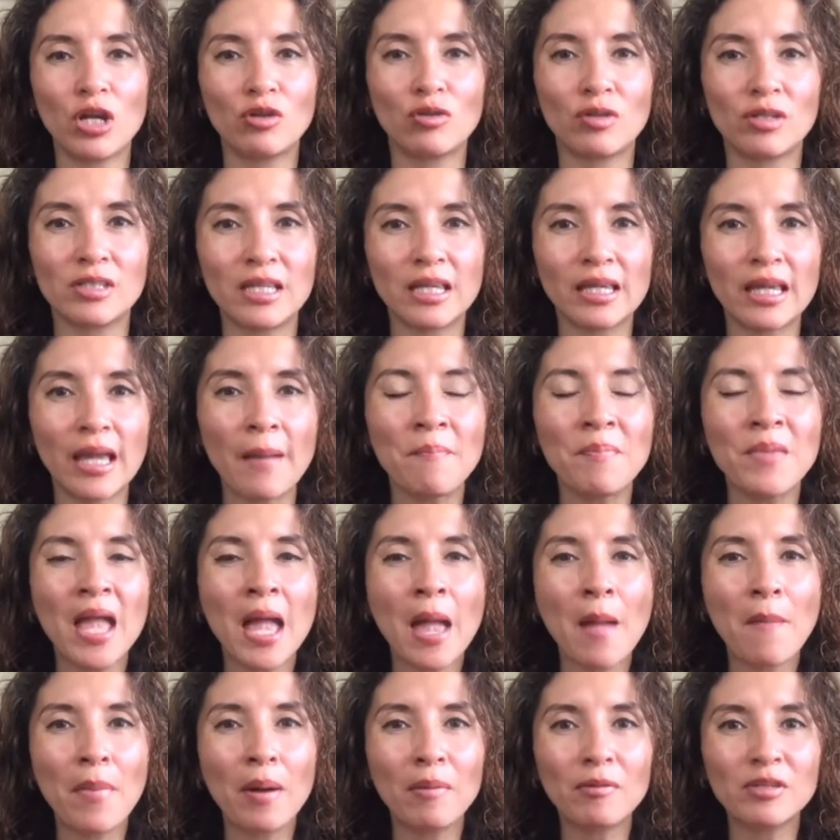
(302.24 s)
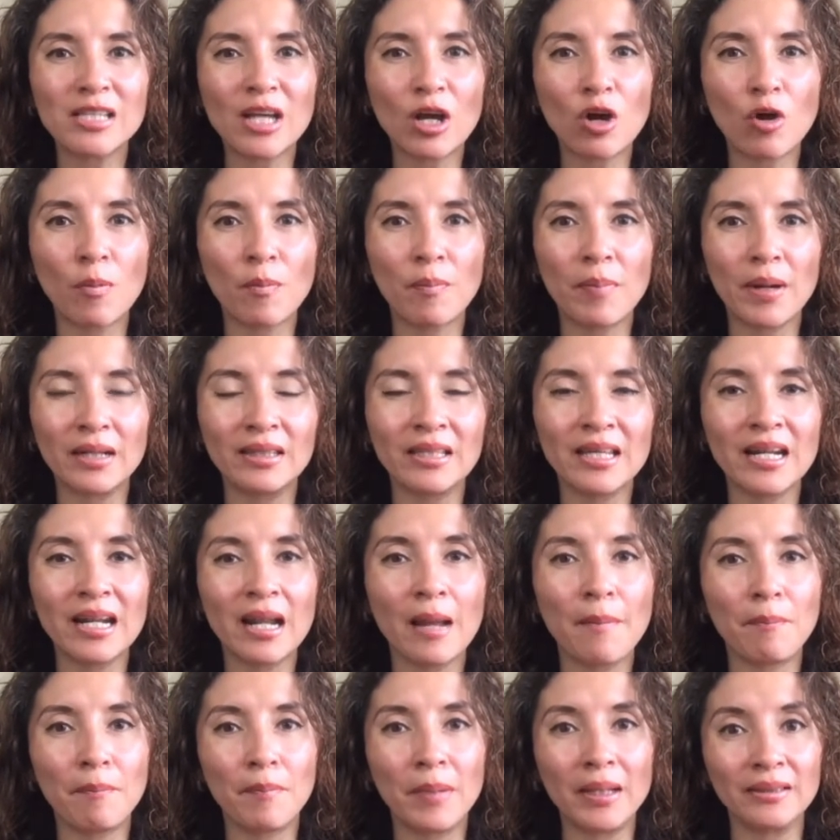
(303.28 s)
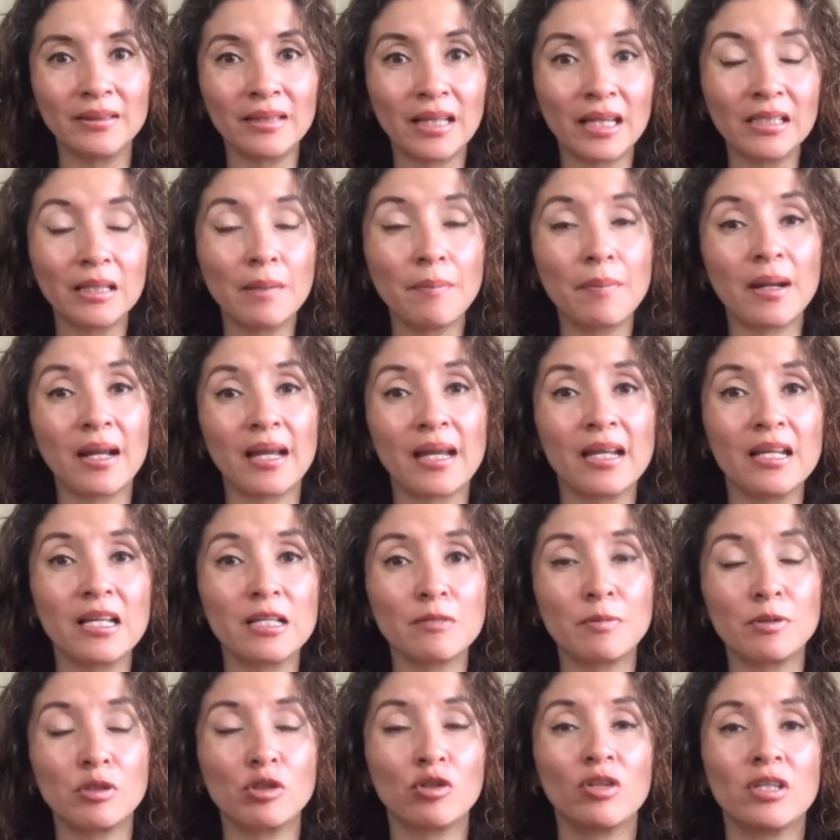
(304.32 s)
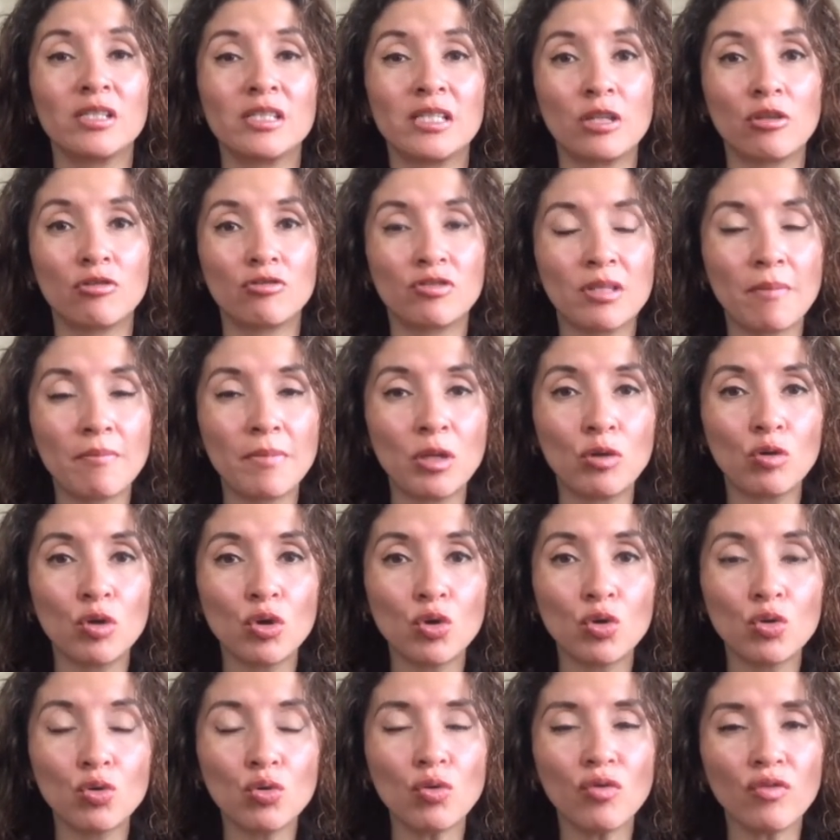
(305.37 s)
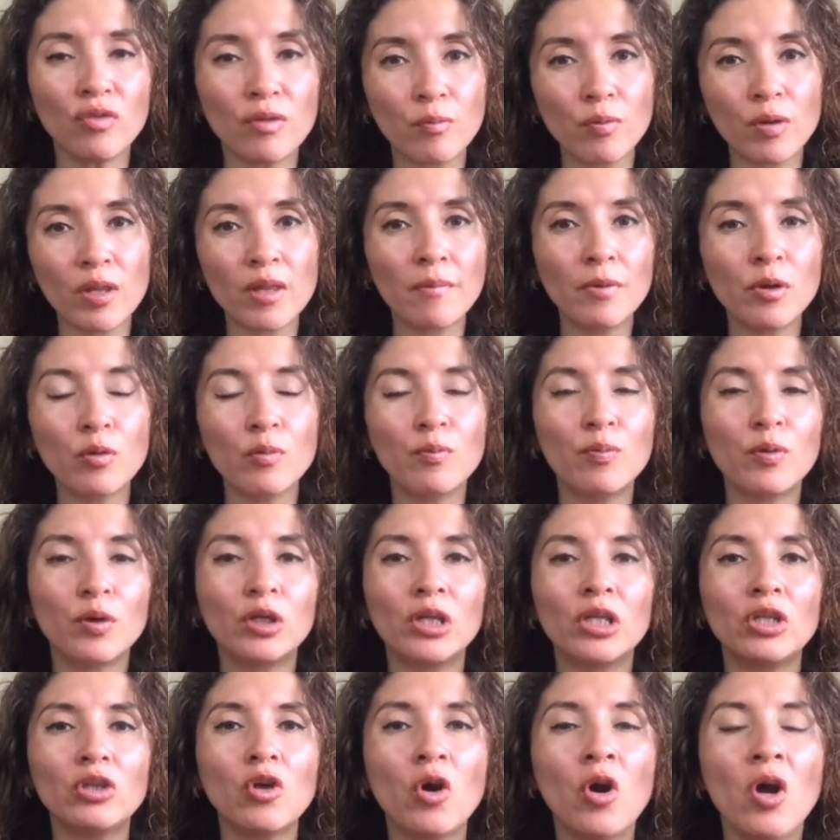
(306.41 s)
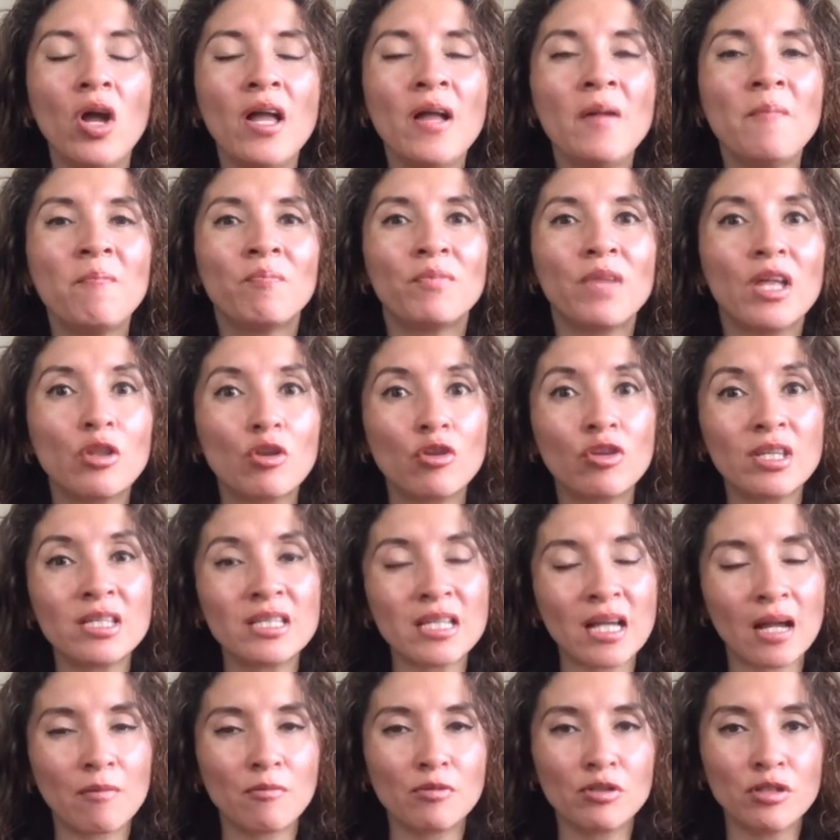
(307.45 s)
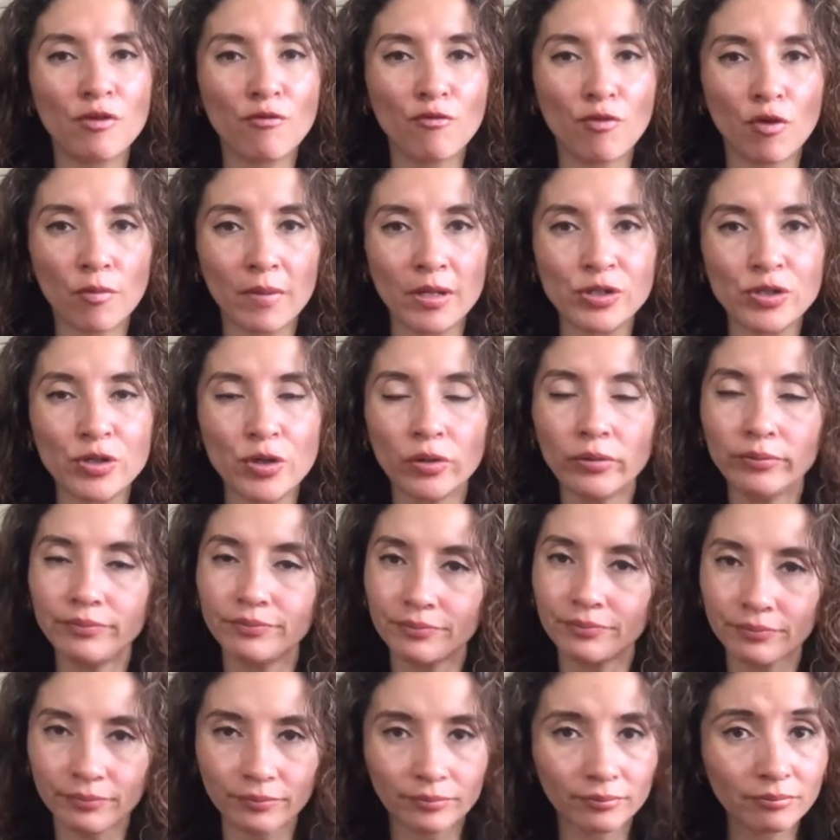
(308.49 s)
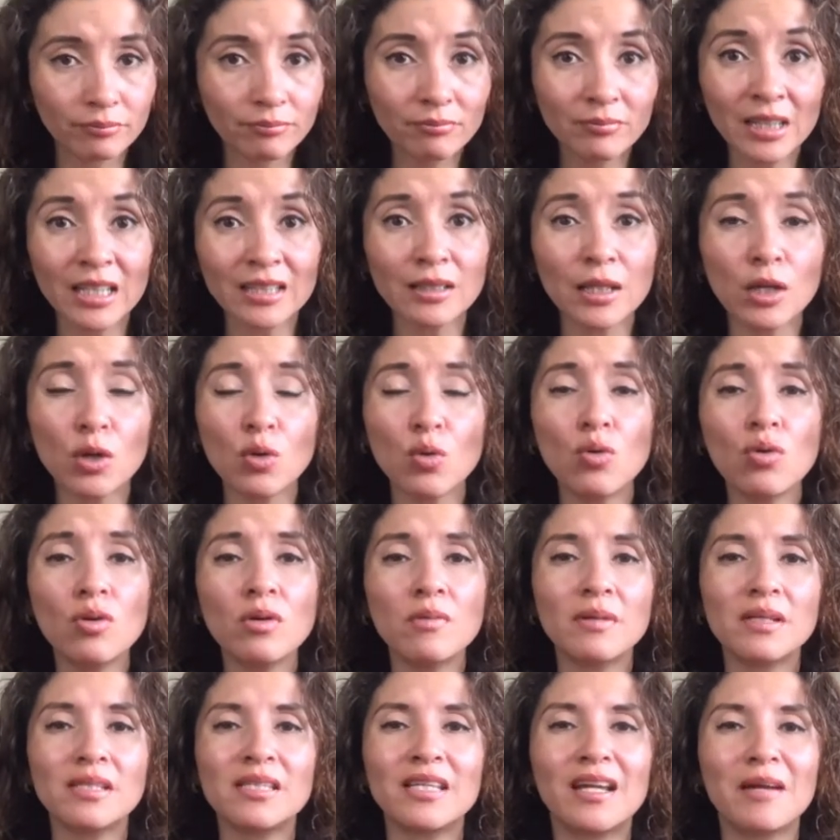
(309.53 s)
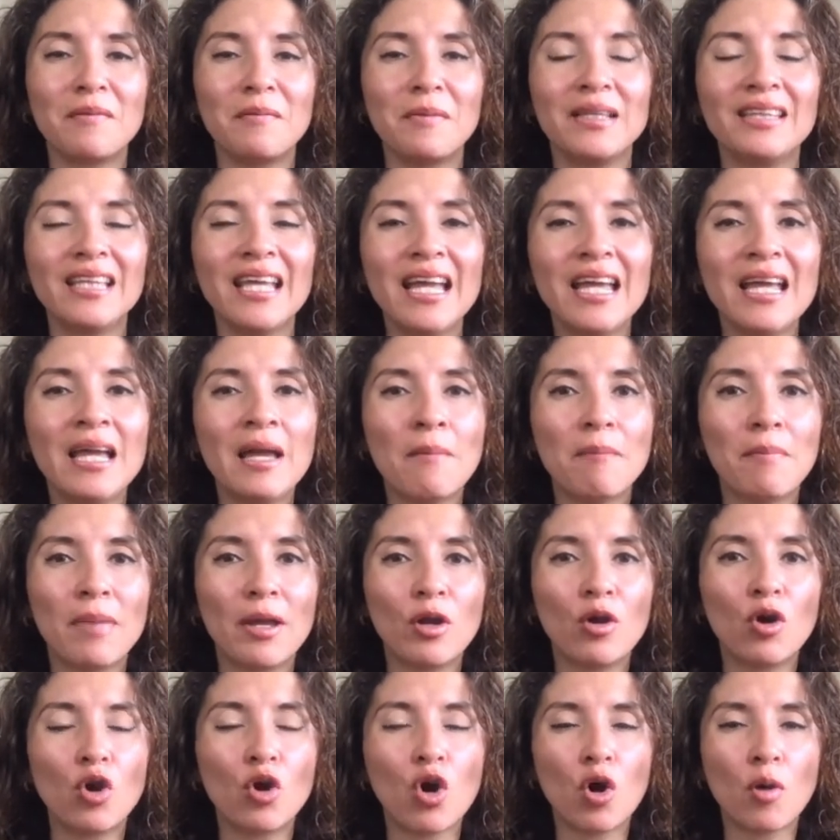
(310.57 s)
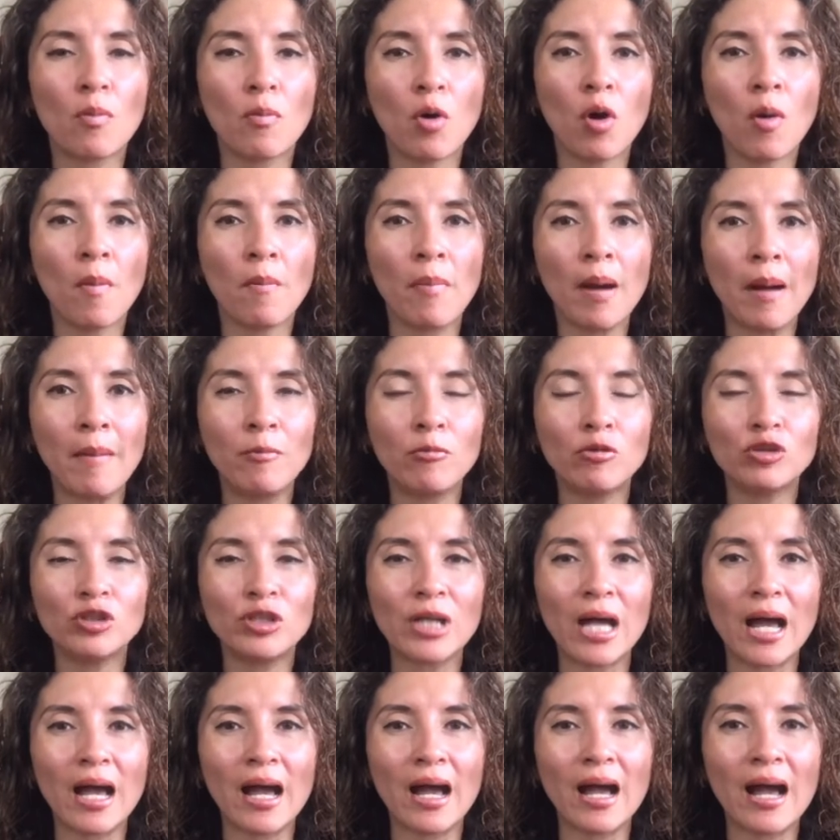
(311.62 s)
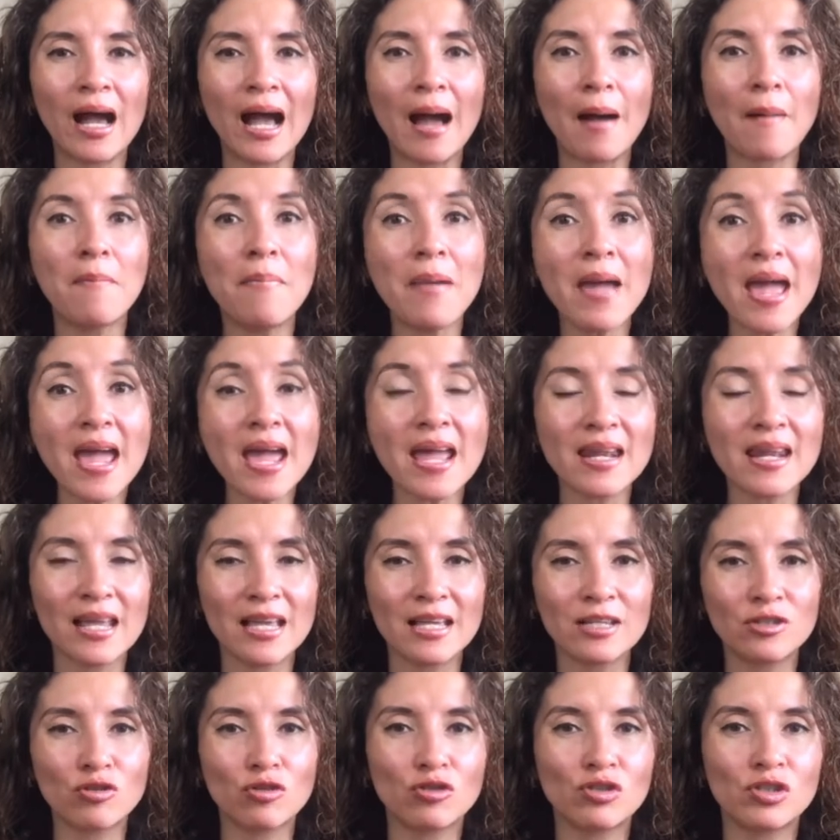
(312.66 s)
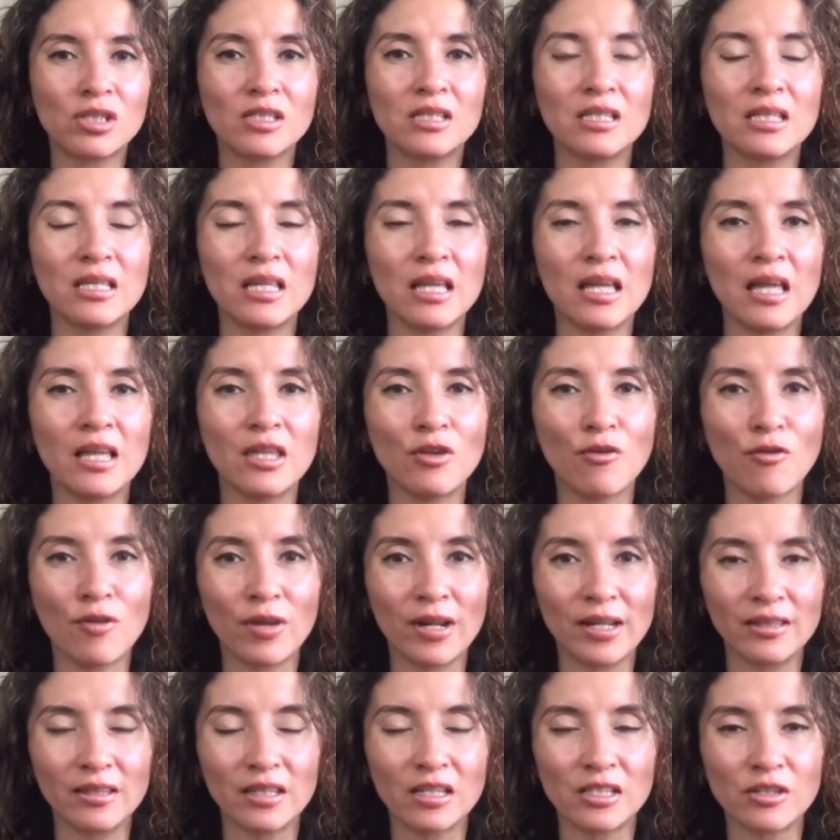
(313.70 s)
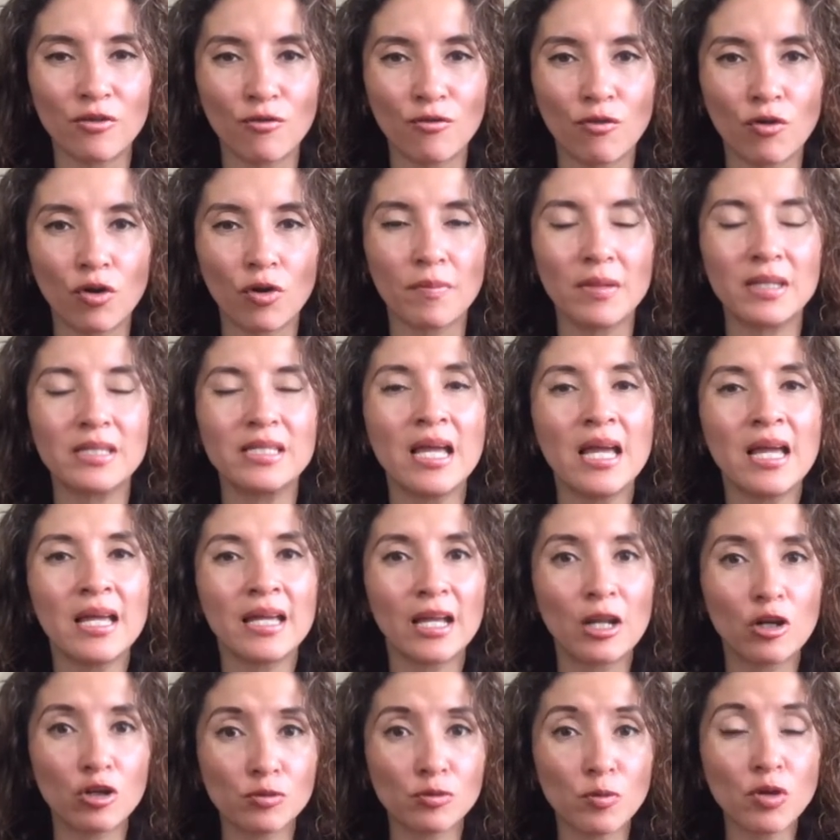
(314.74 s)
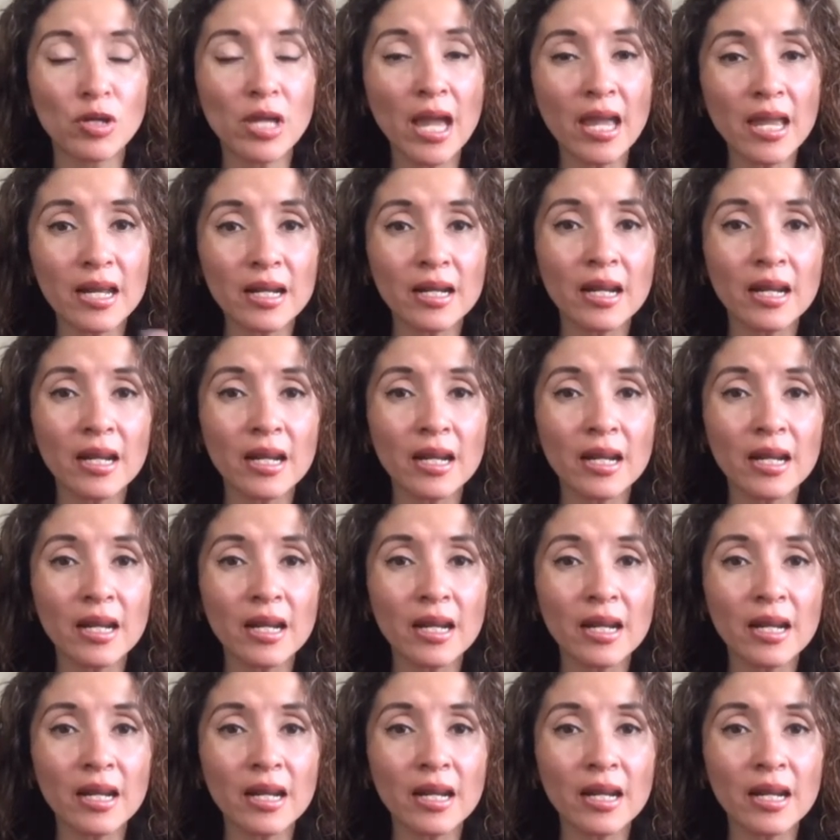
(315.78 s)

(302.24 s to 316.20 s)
Así que vamos a compartir la pantalla para aquellas personas que nos están viendo en YouTube y puedan ver un poquito de dónde sacamos la información de Google básicamente, pero cómo vamos a, ver estos eh, diferentes informes, que los voy a ir